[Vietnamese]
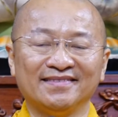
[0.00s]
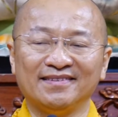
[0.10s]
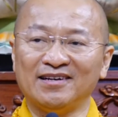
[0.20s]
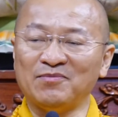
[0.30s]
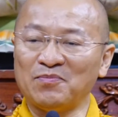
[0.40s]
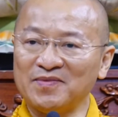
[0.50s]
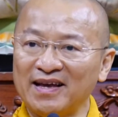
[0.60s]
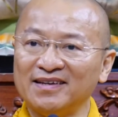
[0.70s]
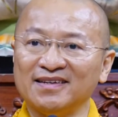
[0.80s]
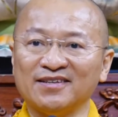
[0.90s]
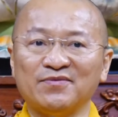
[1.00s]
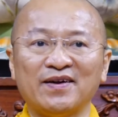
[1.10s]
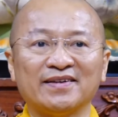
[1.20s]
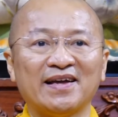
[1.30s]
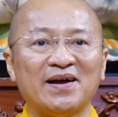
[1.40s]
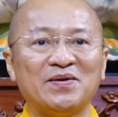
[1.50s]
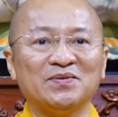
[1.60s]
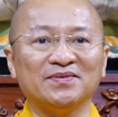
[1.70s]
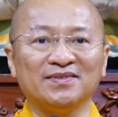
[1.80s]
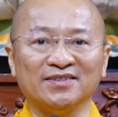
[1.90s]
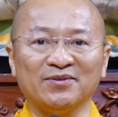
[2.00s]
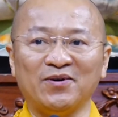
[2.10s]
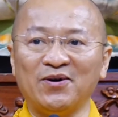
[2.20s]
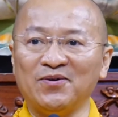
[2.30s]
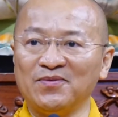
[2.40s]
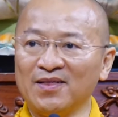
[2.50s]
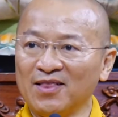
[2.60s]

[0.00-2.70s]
1 giây là theo Phật giáo Thượng Tọa Bộ,